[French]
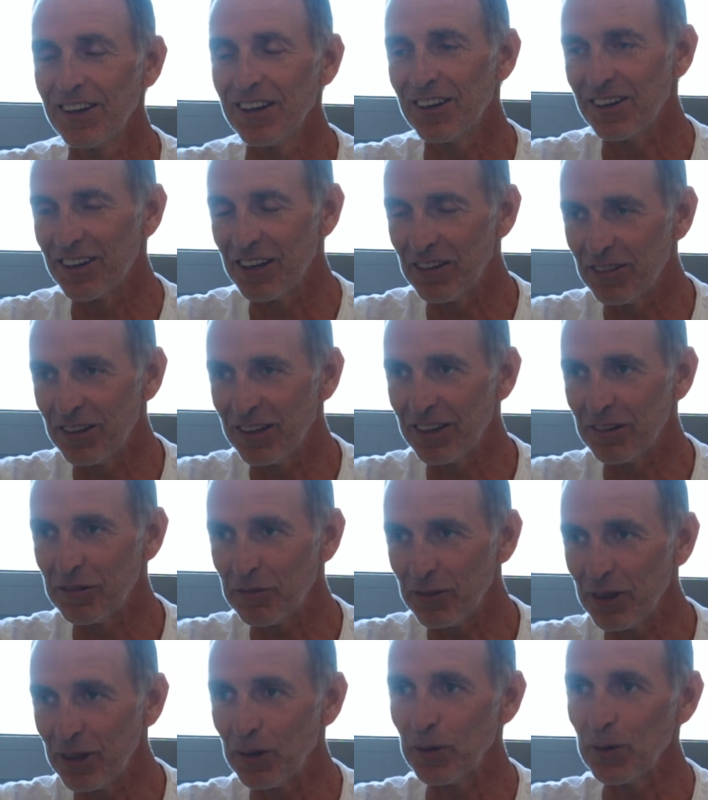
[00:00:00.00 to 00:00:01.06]
les avaient
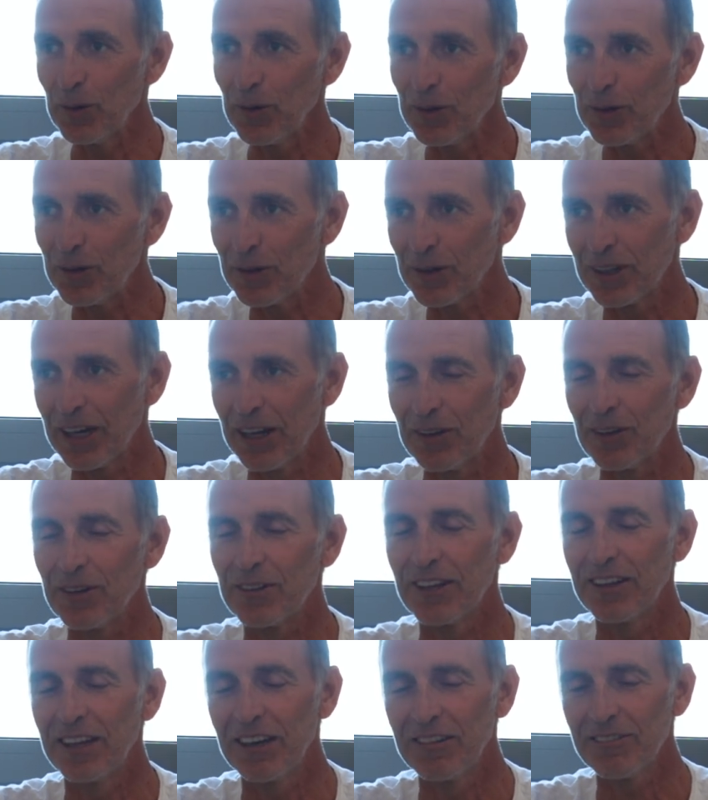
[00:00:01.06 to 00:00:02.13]
fait, eux, quelques
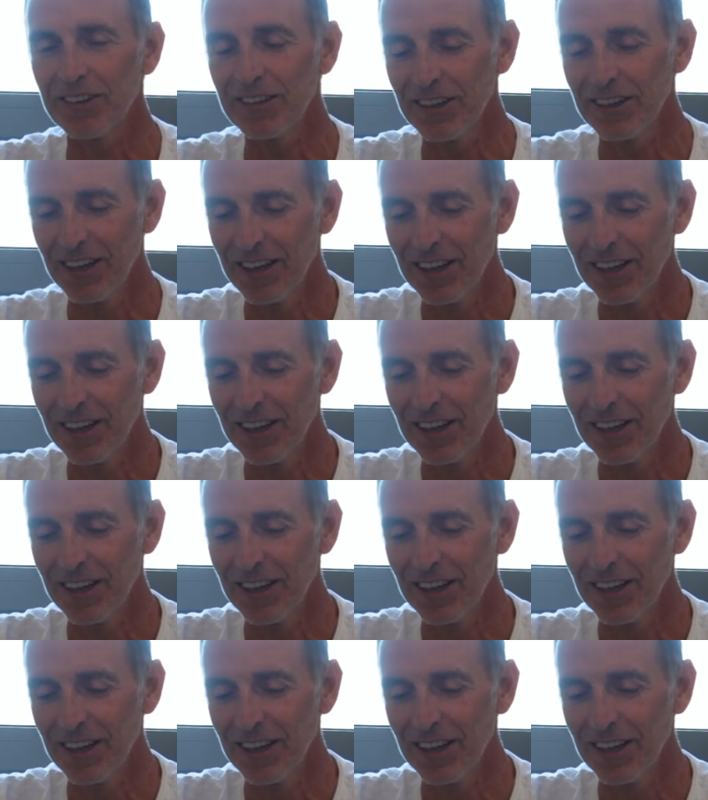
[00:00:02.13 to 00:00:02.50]
années avant.